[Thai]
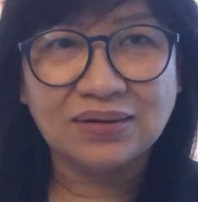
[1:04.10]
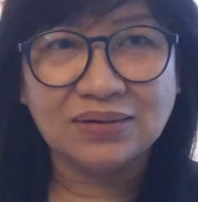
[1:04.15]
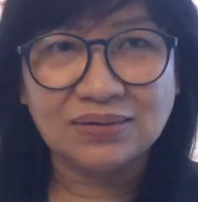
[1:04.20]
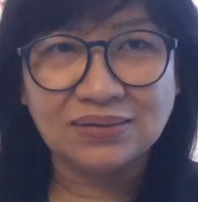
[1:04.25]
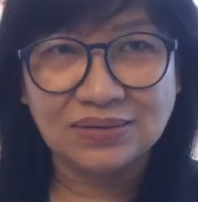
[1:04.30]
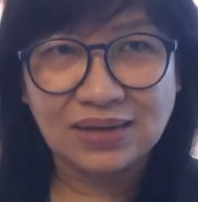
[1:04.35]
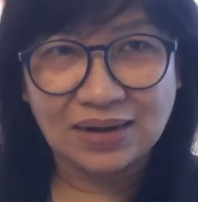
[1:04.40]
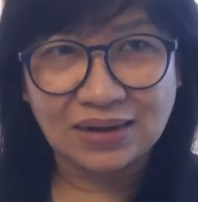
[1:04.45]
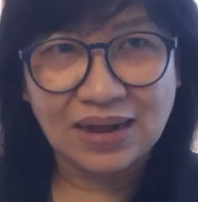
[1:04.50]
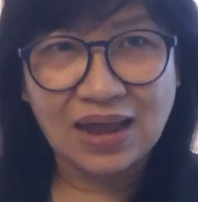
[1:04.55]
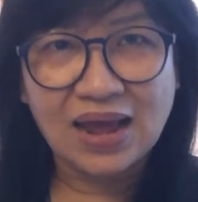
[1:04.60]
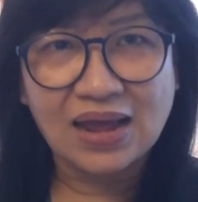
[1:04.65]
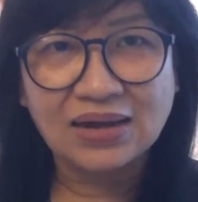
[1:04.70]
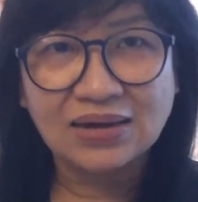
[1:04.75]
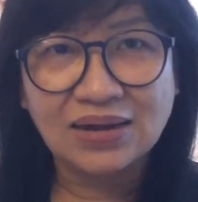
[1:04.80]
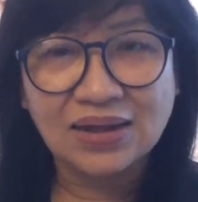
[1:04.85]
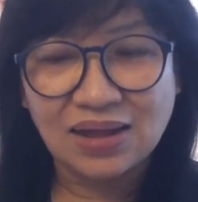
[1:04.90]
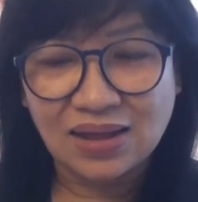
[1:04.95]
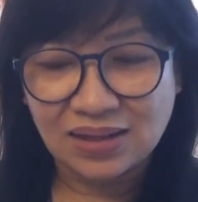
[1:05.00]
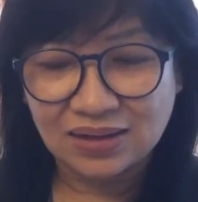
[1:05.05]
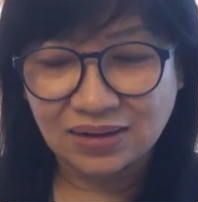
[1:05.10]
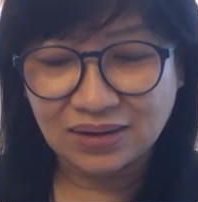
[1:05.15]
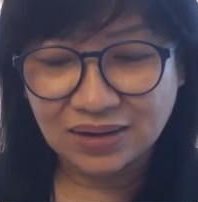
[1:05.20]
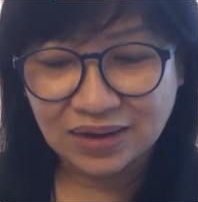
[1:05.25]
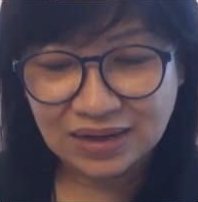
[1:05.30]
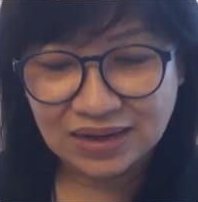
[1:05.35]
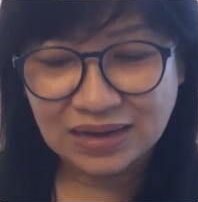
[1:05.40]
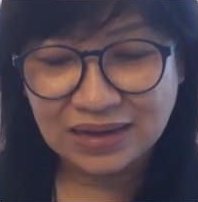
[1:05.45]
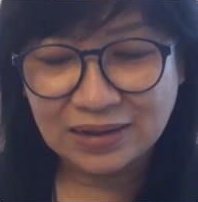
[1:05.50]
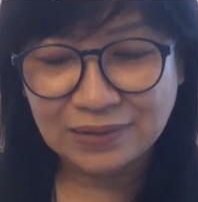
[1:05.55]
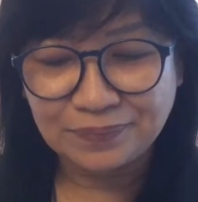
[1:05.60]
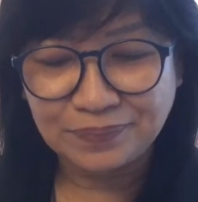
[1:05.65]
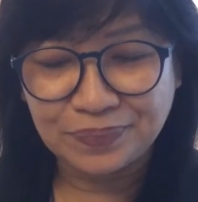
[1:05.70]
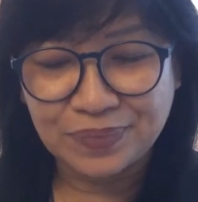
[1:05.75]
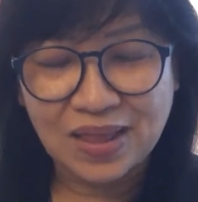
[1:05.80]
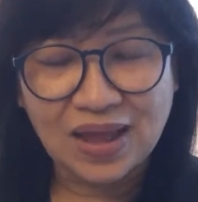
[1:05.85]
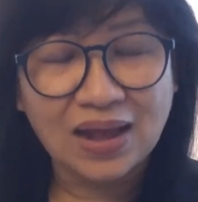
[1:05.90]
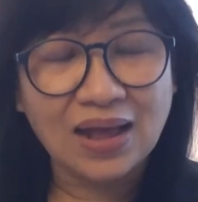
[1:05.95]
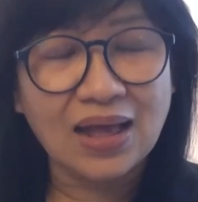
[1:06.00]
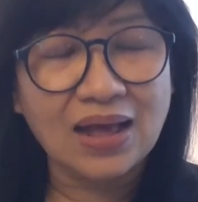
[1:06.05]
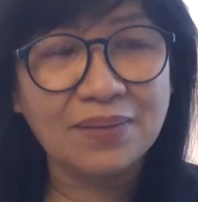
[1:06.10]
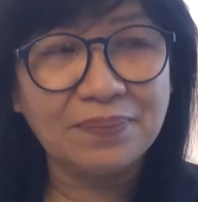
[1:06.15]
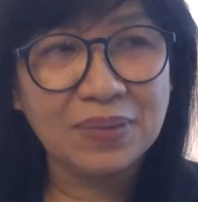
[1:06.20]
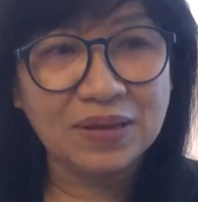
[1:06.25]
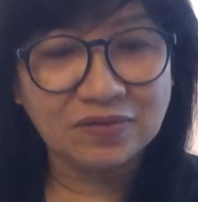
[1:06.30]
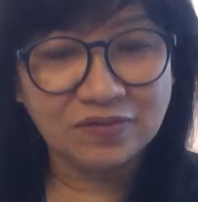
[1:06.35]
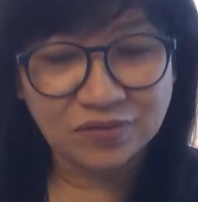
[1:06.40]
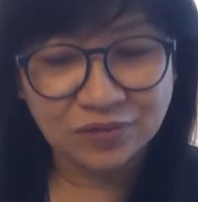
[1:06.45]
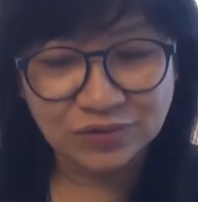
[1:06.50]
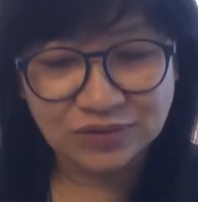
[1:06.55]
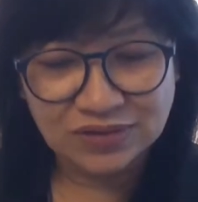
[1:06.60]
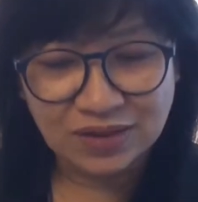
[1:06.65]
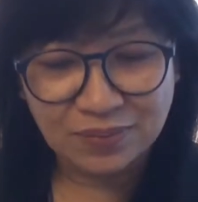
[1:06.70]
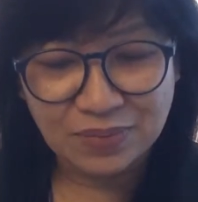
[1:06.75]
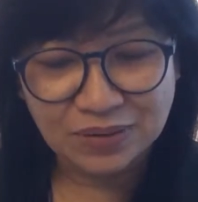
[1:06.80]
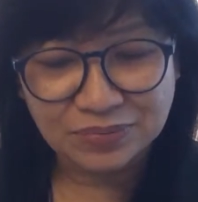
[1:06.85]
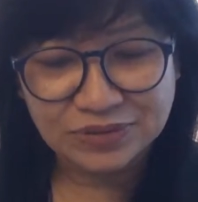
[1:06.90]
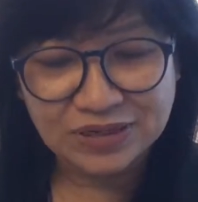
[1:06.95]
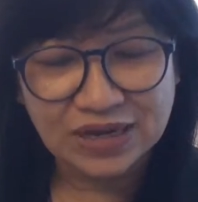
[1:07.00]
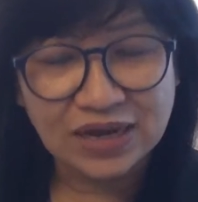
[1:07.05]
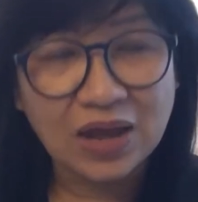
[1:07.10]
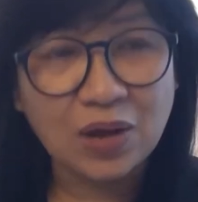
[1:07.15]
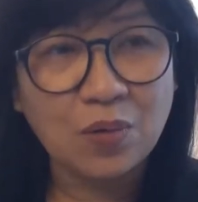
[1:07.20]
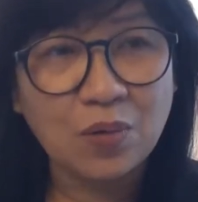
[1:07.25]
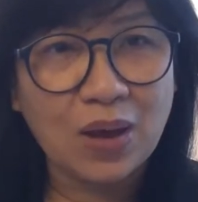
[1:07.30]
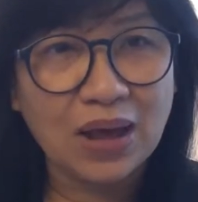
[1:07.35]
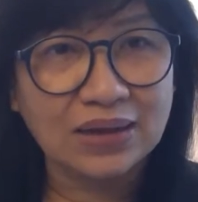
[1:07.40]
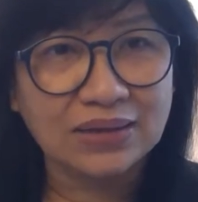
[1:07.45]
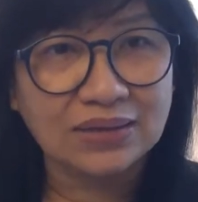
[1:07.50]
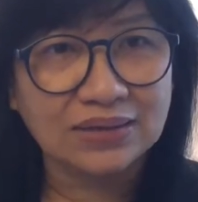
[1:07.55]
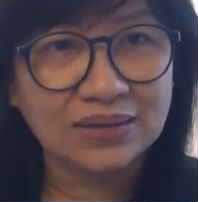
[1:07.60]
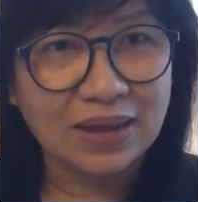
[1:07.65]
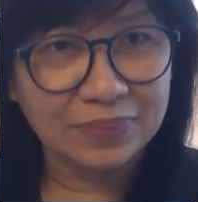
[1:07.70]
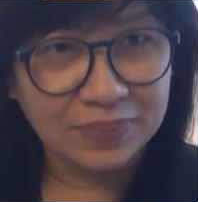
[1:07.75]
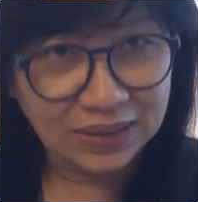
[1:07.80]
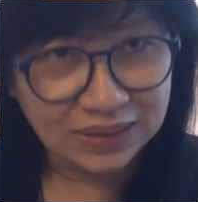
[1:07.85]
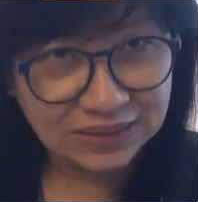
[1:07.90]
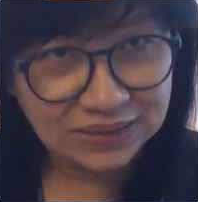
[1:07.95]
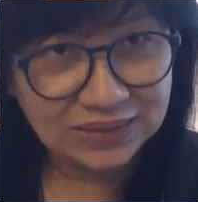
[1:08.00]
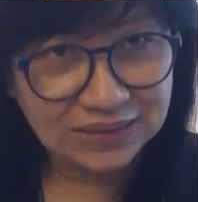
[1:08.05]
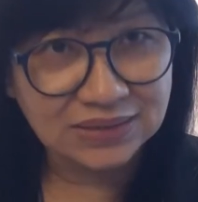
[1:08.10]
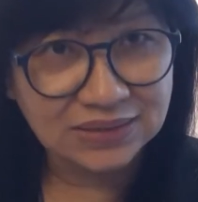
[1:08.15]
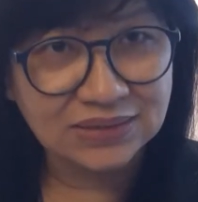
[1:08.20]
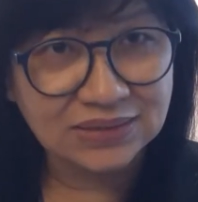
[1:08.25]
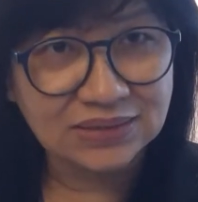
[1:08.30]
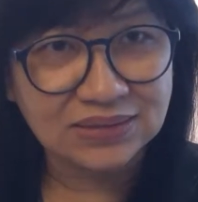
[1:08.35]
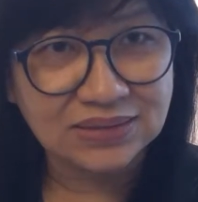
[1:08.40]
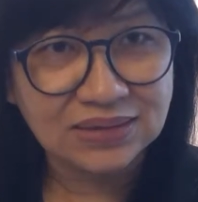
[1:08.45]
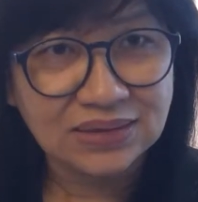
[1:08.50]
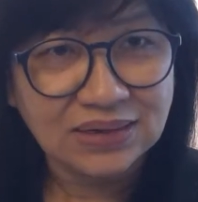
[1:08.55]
นทางด้านครีมนะคะ เป็นสูตรสำหรับใช้กลางวันกับกลางคืน